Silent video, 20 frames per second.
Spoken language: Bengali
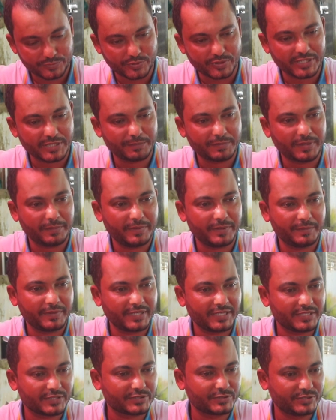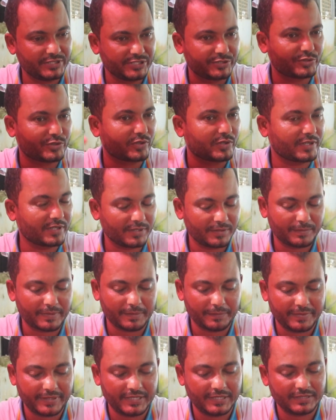সঠিকভাবেই মানে
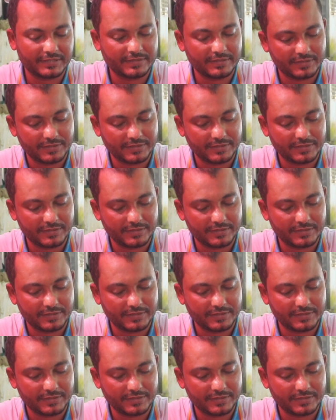সুশৃঙ্খলভাবেই